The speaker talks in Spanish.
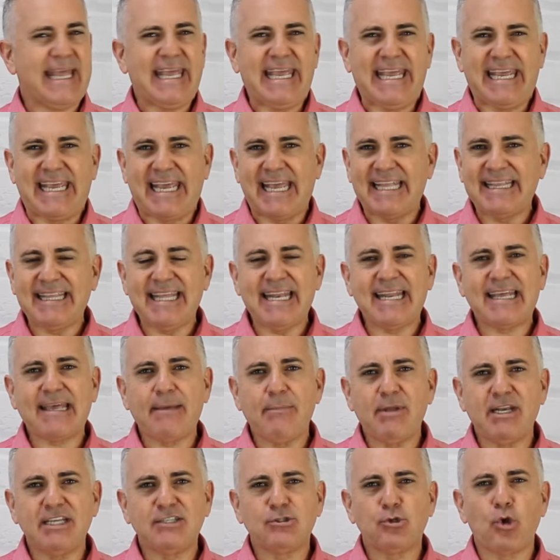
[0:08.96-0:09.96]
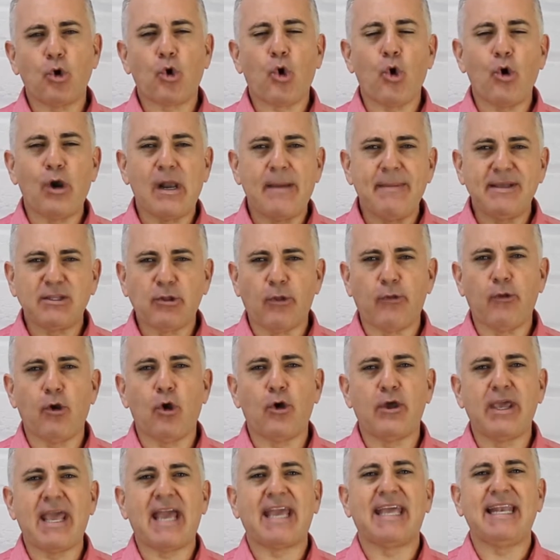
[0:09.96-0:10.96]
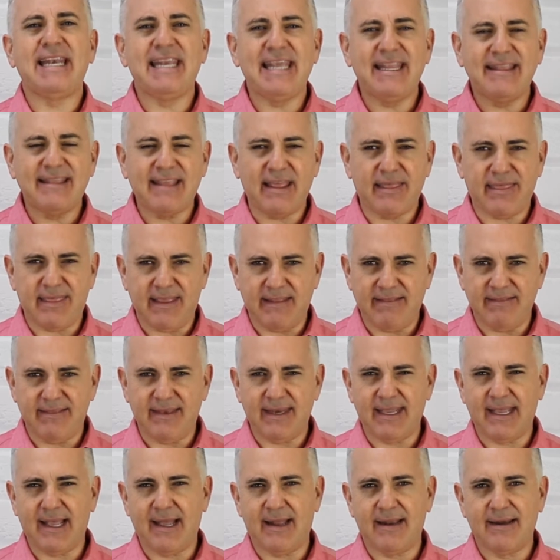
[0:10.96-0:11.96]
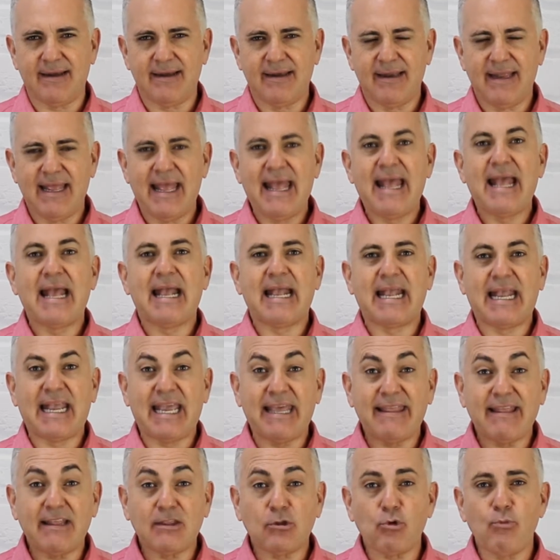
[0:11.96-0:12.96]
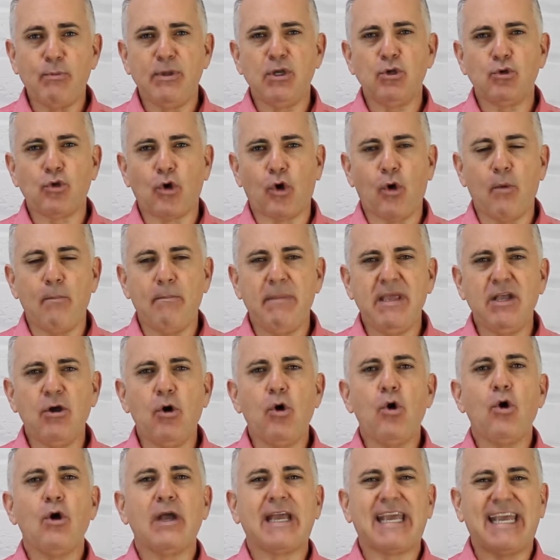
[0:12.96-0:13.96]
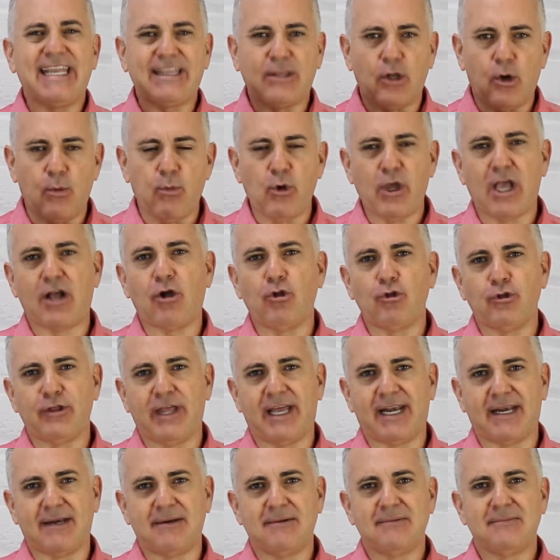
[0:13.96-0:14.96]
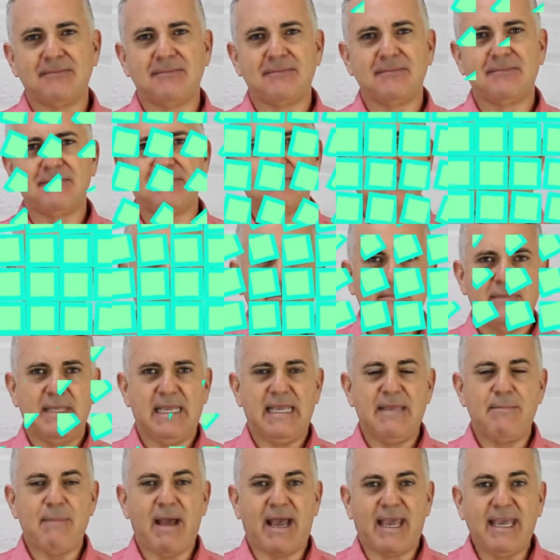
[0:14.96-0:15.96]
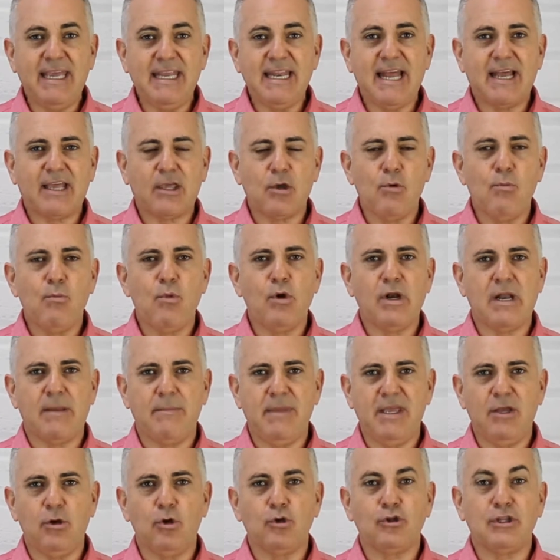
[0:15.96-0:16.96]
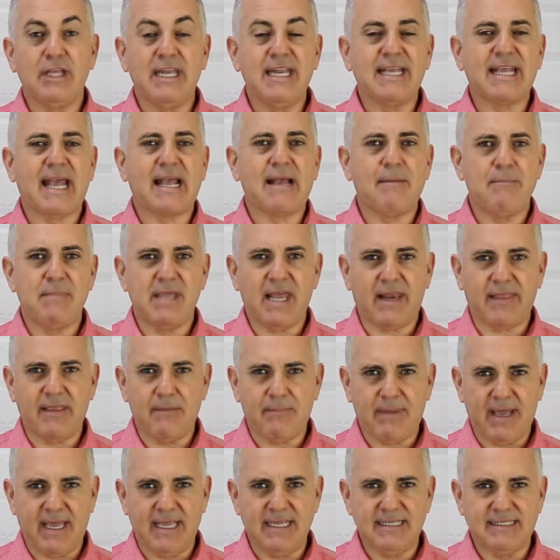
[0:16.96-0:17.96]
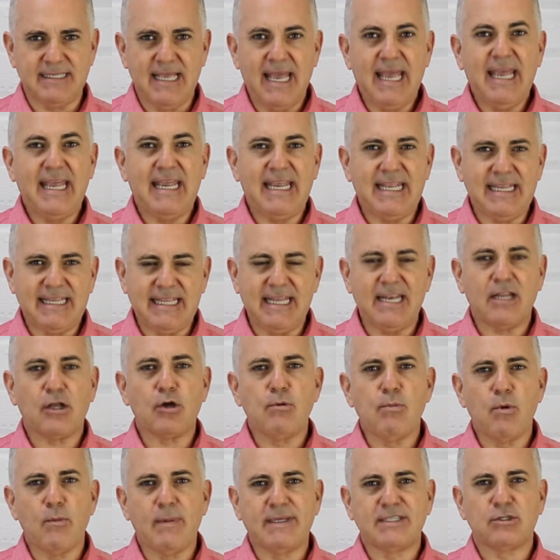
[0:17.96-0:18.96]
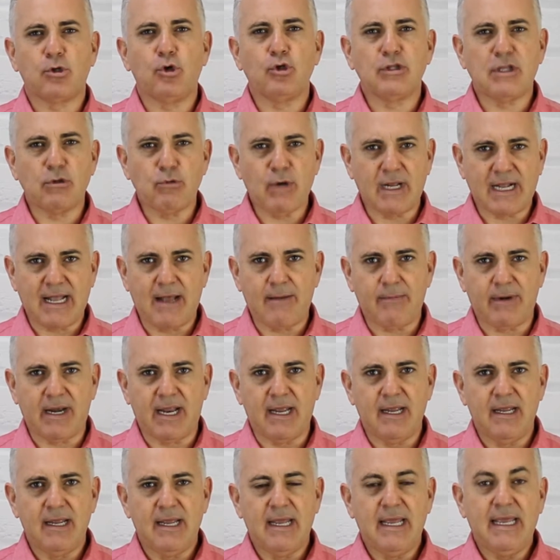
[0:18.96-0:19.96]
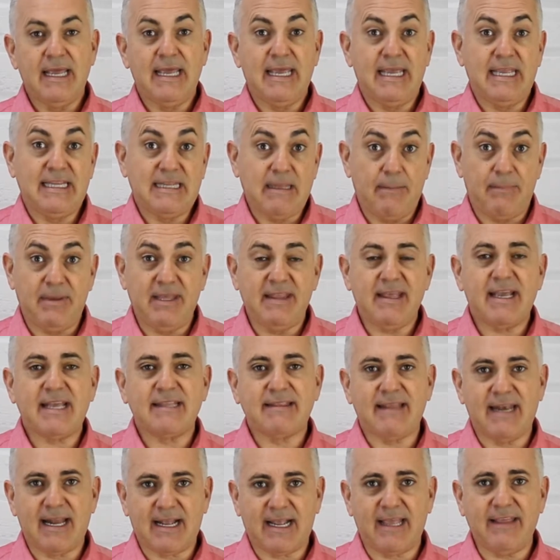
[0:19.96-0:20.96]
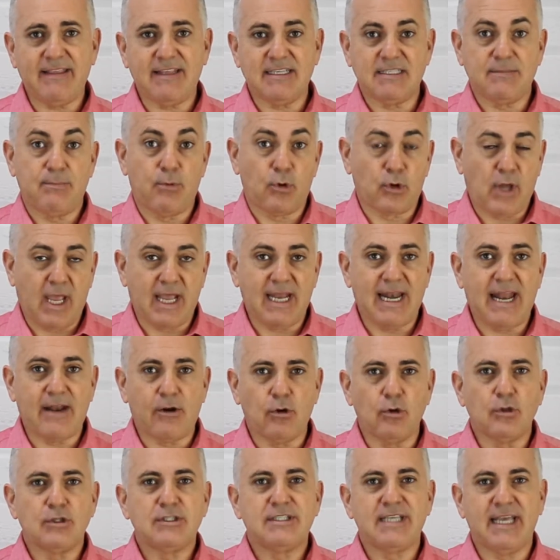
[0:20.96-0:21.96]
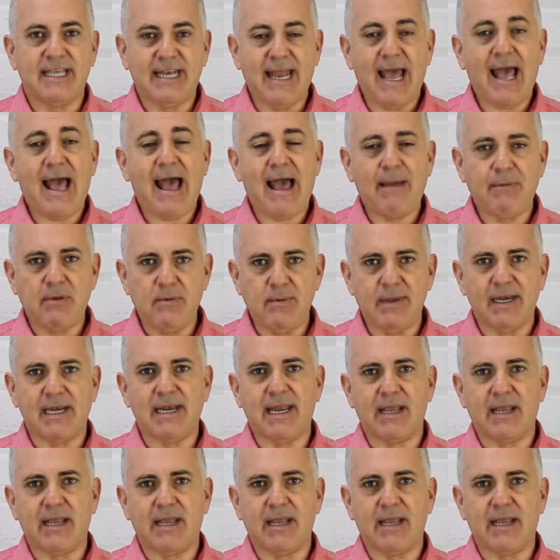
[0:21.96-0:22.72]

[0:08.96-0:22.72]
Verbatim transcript: ¿Y qué tiene que ver esto con la metodología cliente céntrica? Quédate un minuto conmigo que te lo voy a contar. Imagina que un buen amigo tiene que cambiar de país y tiene como mascota una cabra y te pide que te la quedes porque claro, se irá a vivir